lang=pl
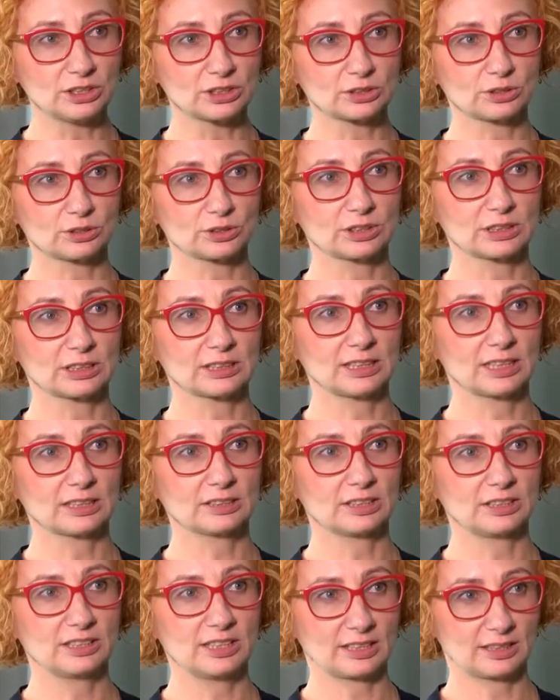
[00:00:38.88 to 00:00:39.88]

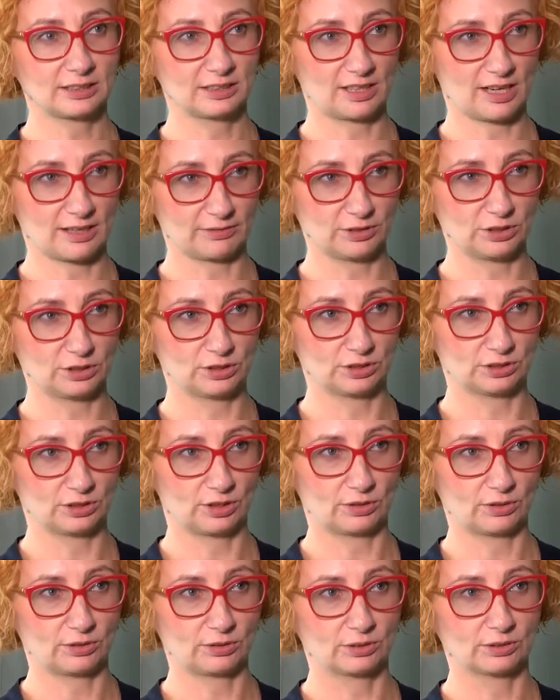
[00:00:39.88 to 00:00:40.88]
skorzystać i jak trafić
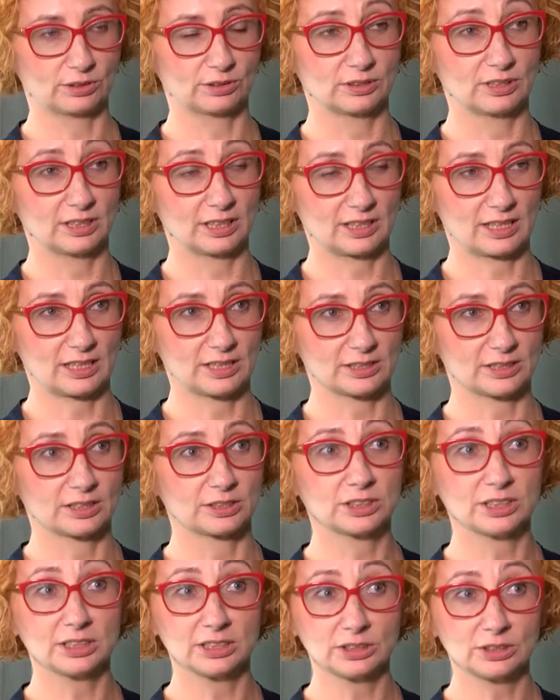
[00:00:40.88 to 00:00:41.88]
do y,
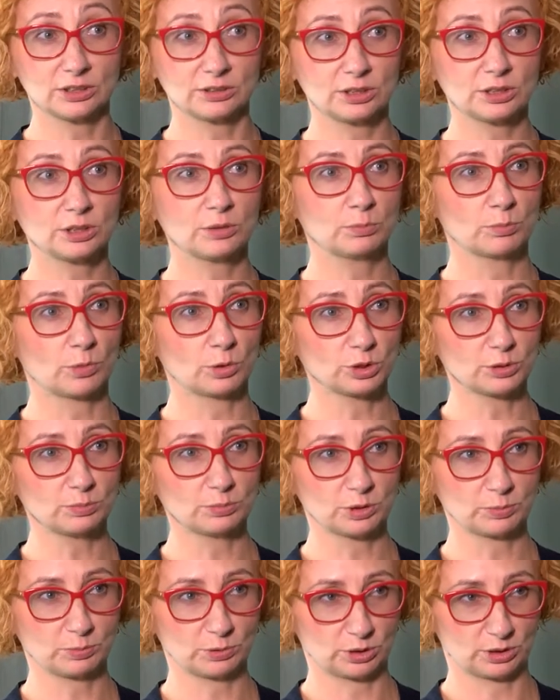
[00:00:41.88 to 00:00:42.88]
lekarza. Często też
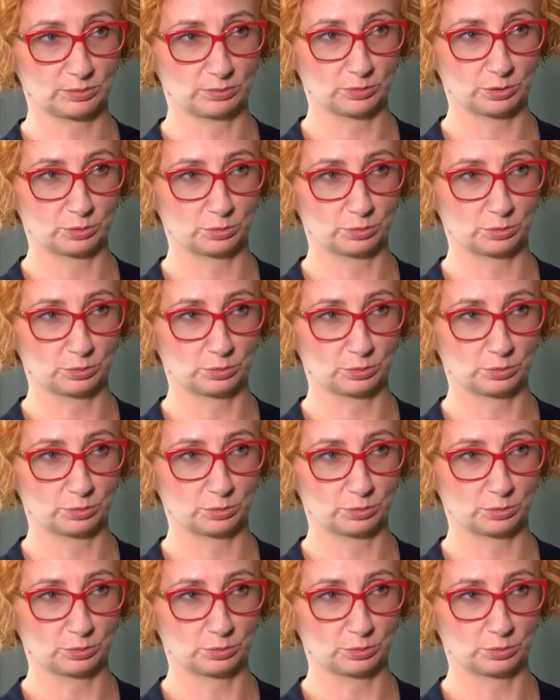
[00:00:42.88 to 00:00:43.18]
może być potrzebny